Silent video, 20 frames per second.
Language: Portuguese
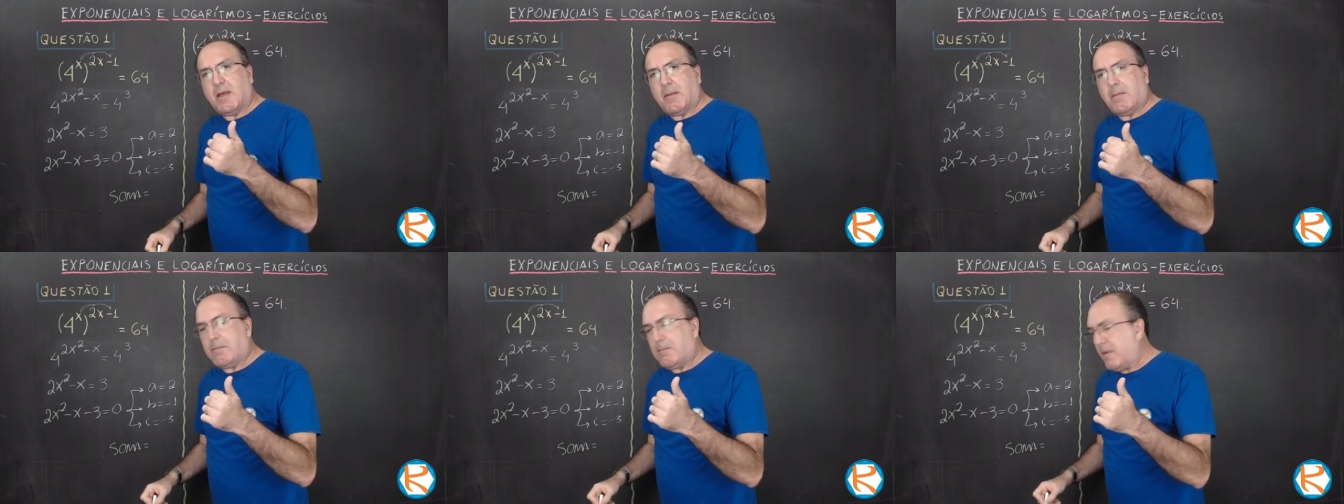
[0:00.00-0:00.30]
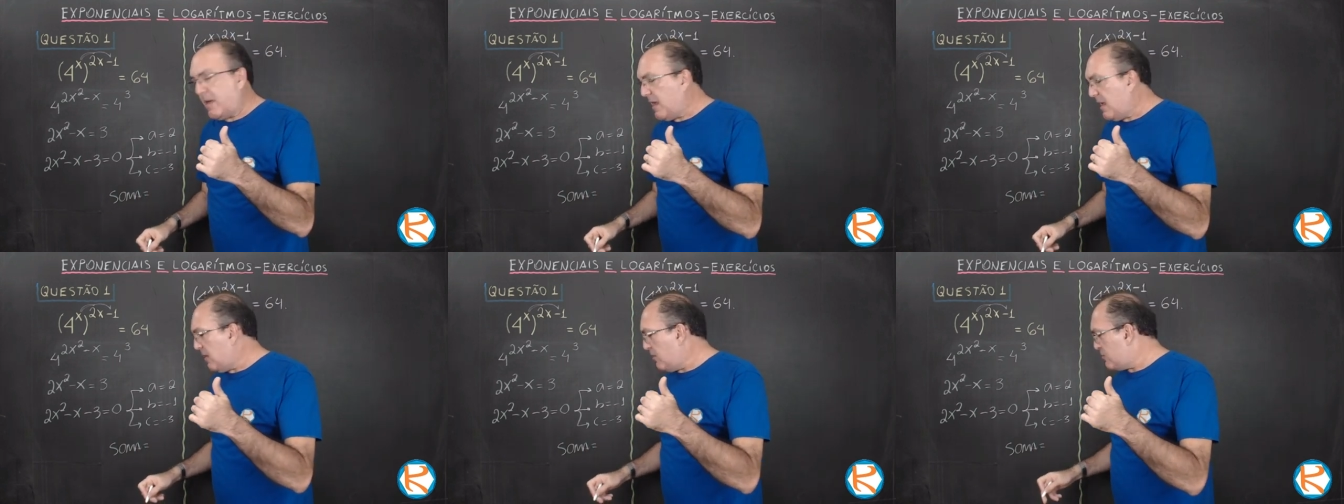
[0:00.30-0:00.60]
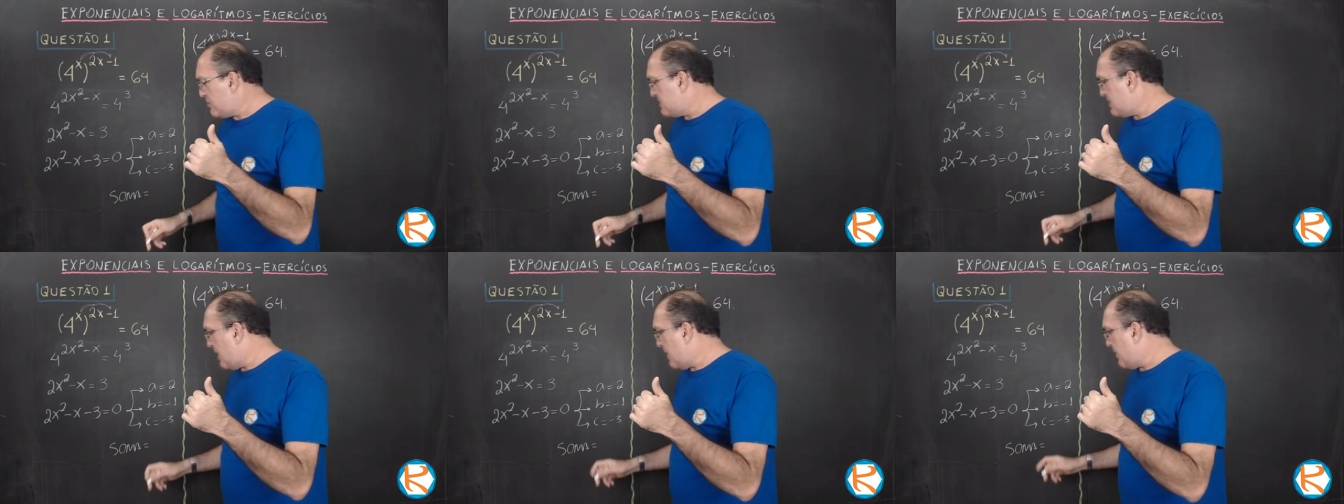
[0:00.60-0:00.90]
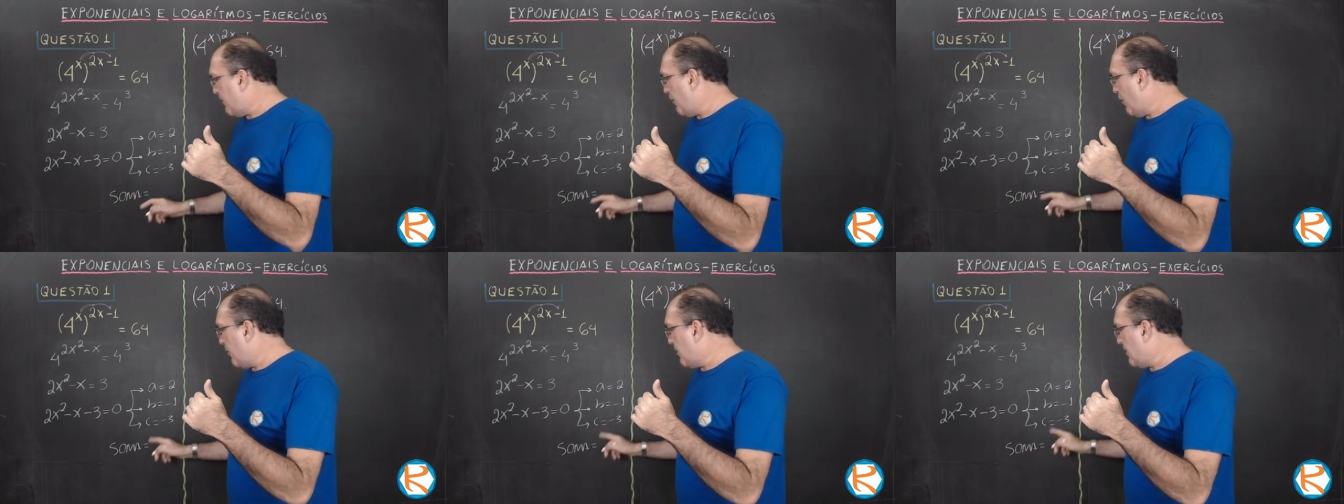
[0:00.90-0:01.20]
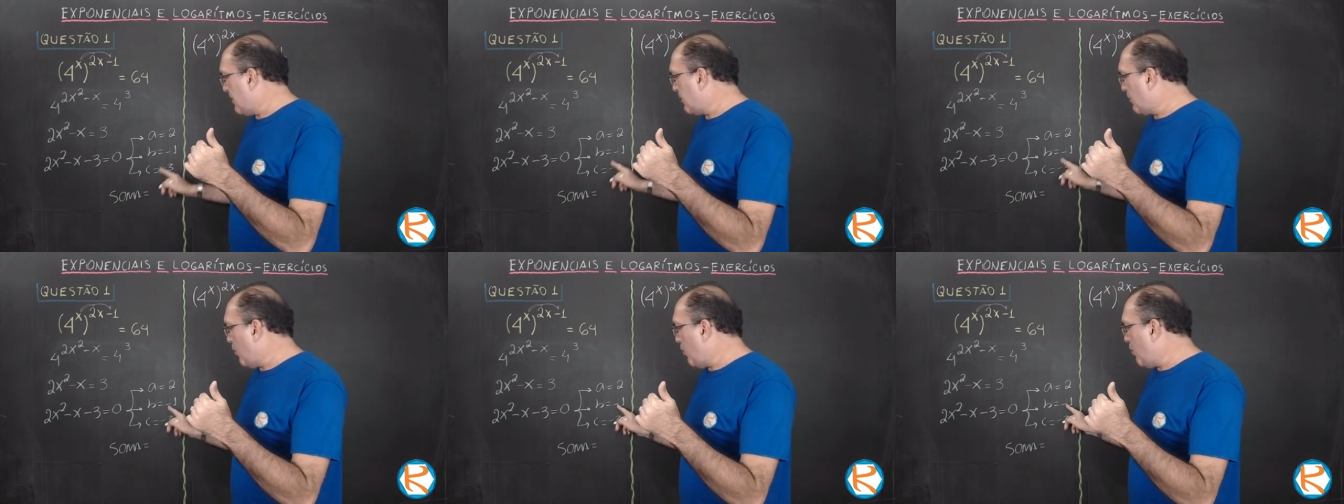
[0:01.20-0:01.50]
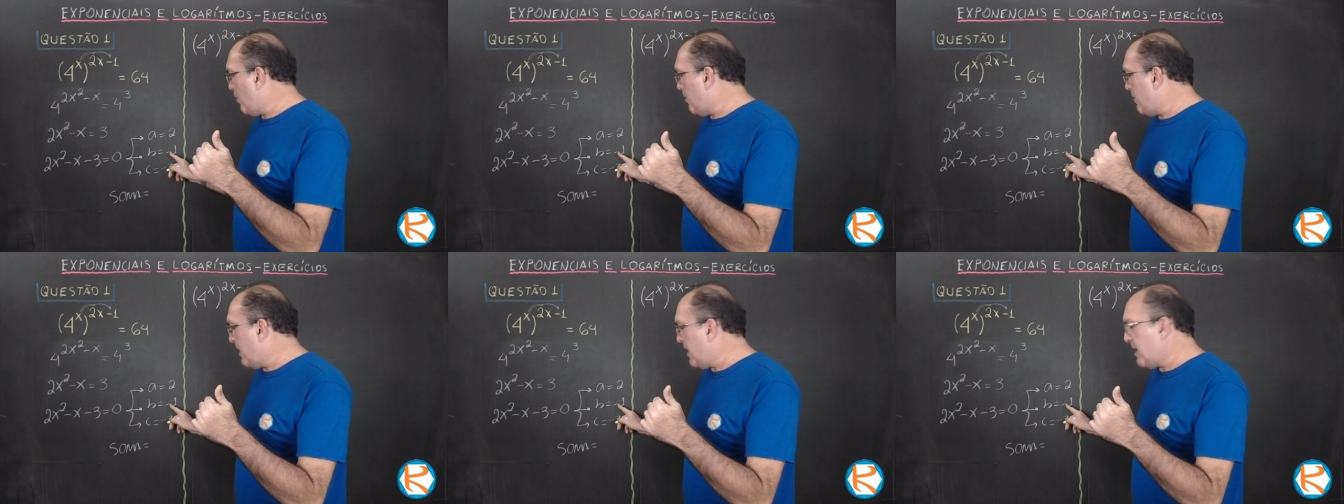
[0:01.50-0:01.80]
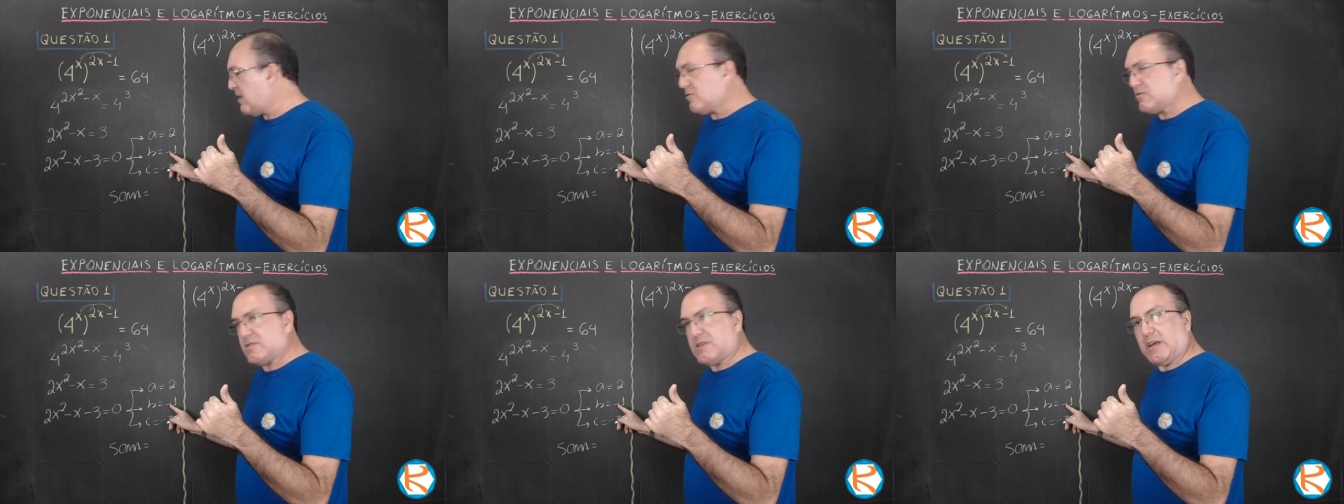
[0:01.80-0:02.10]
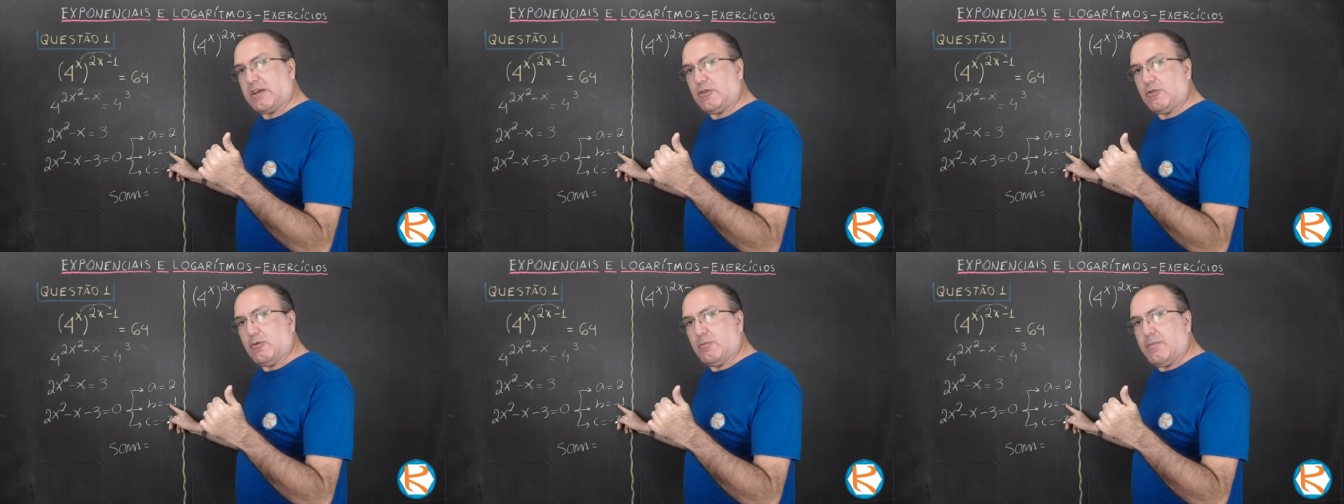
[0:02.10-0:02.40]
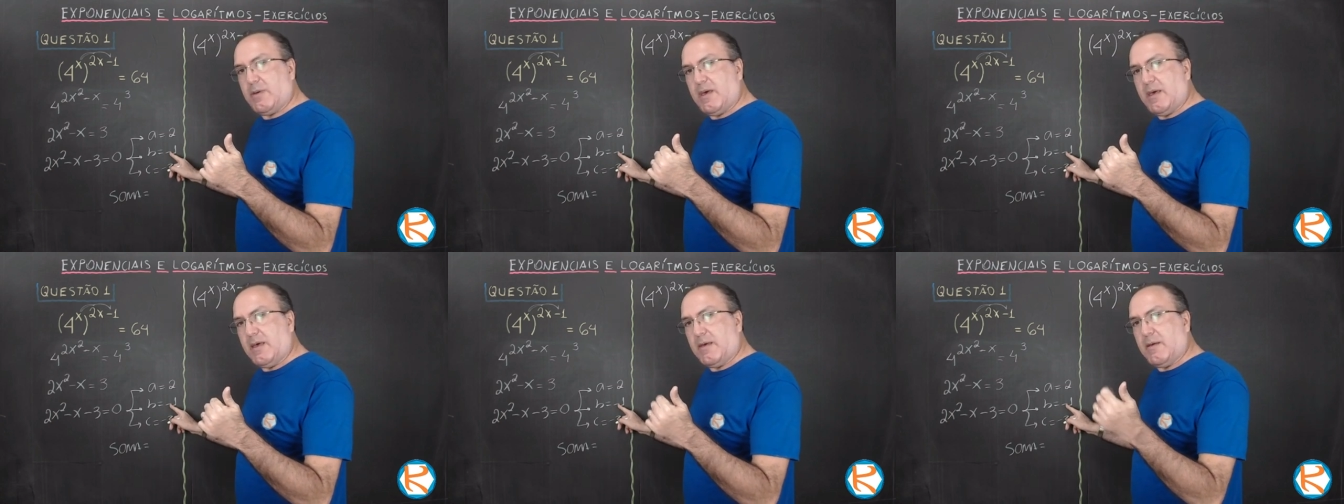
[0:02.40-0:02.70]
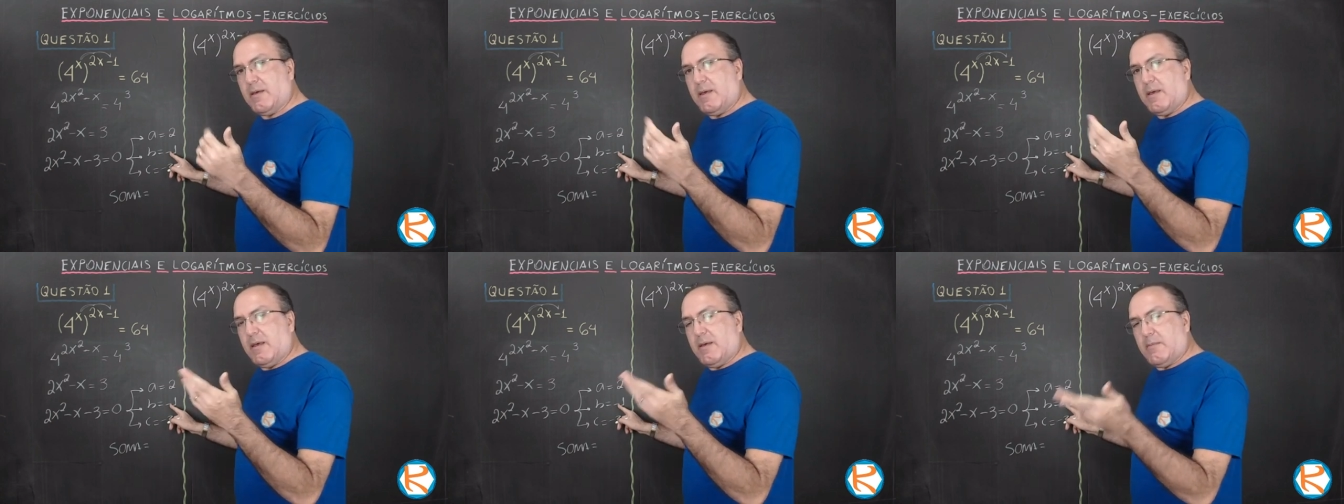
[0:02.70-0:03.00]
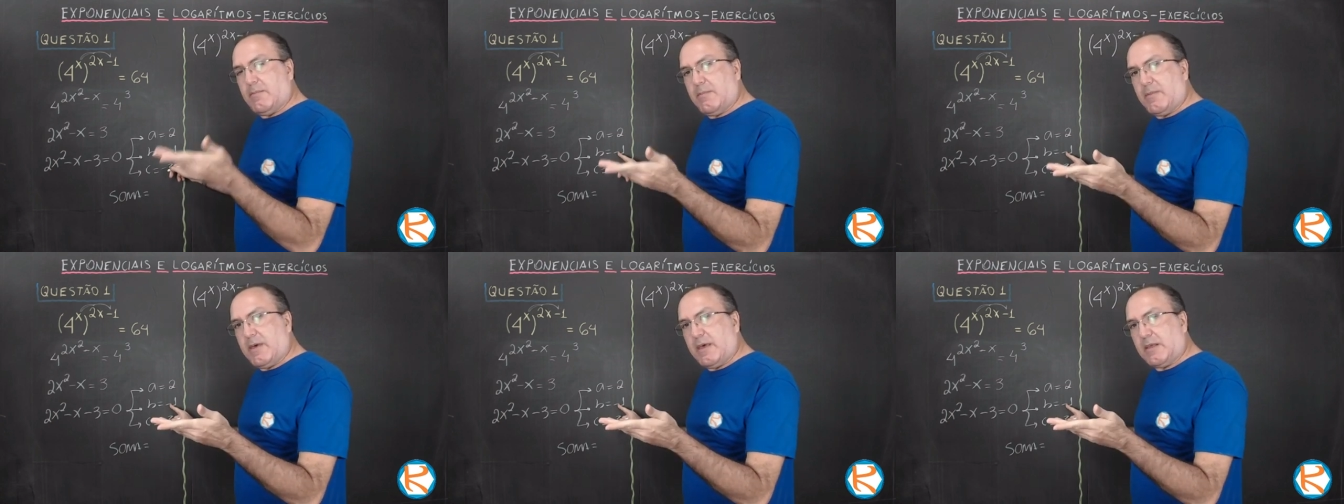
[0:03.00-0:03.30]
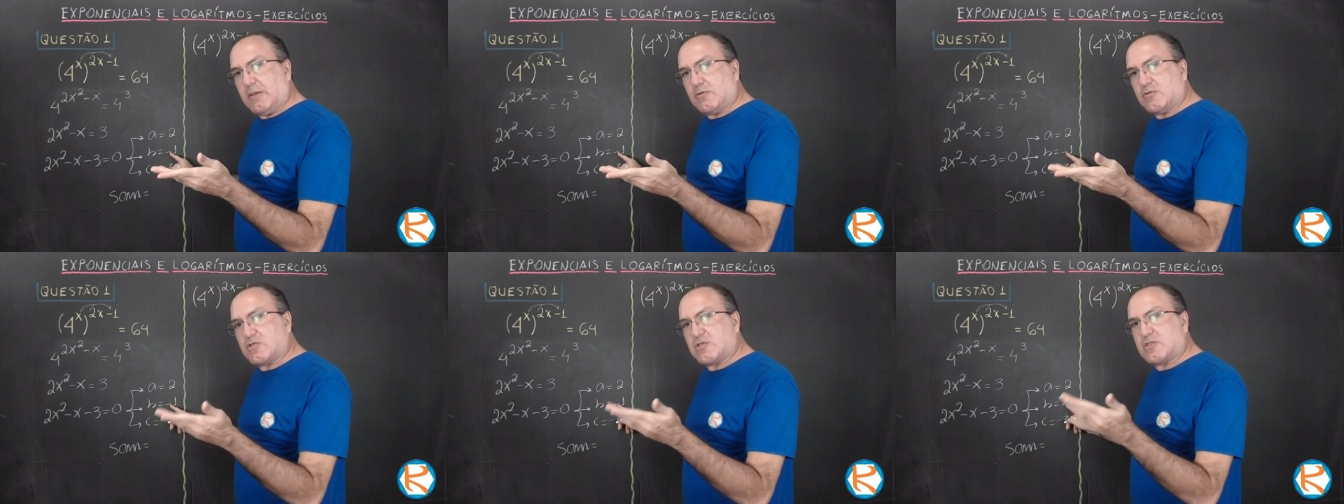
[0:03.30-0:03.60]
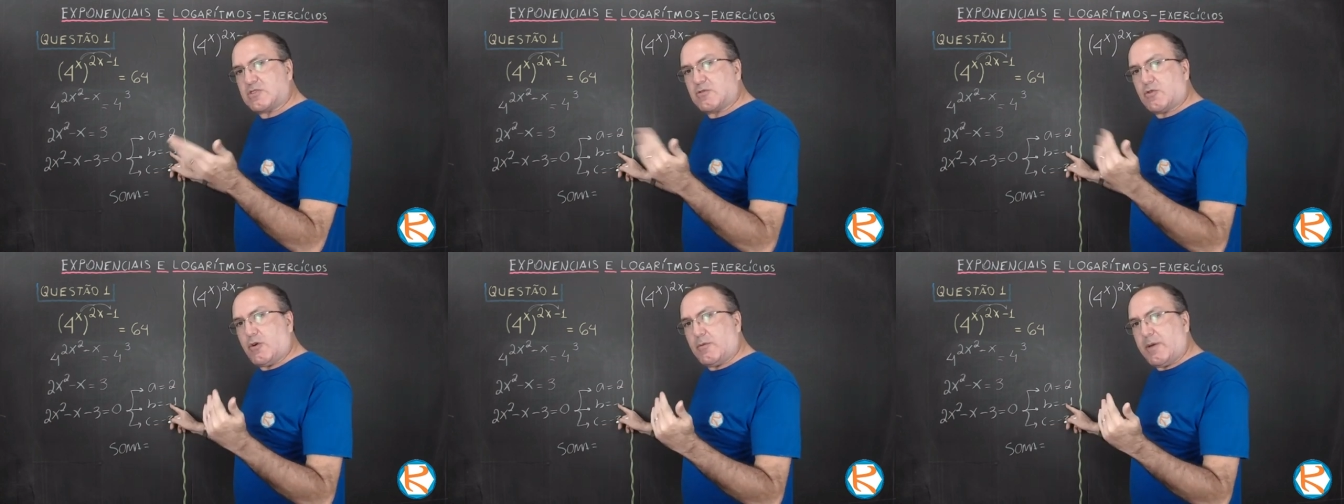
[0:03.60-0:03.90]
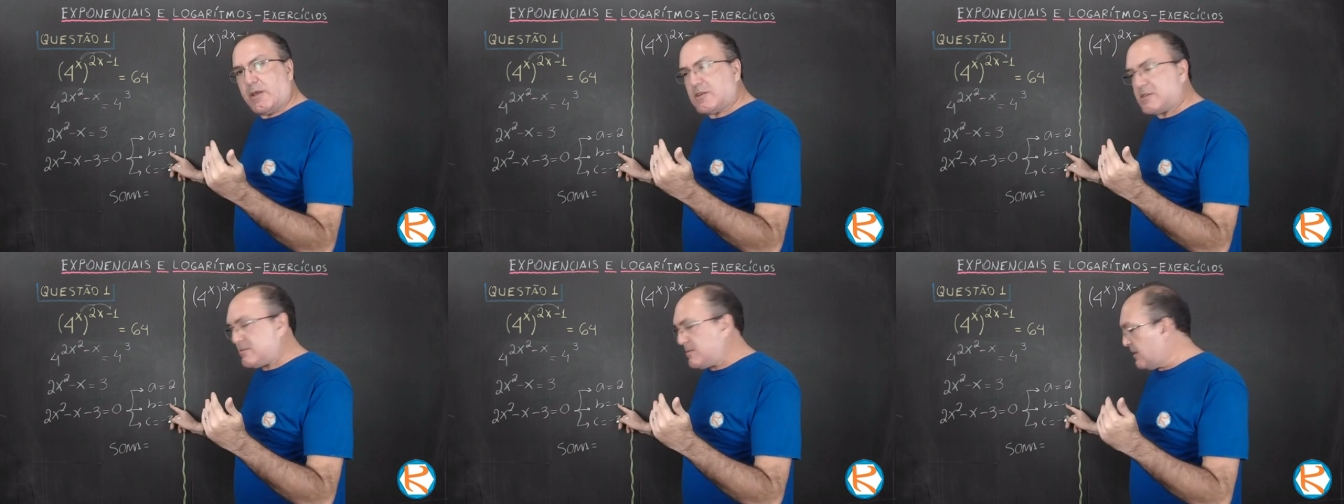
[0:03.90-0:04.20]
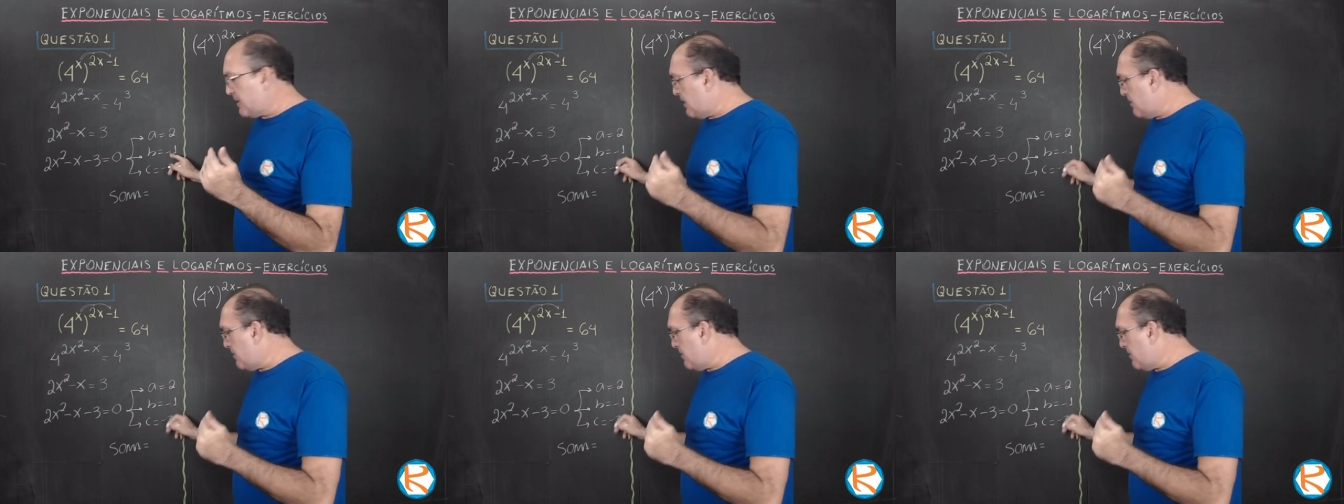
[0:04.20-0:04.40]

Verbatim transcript: Menos da fórmula com menos aqui do B, menos com menos fica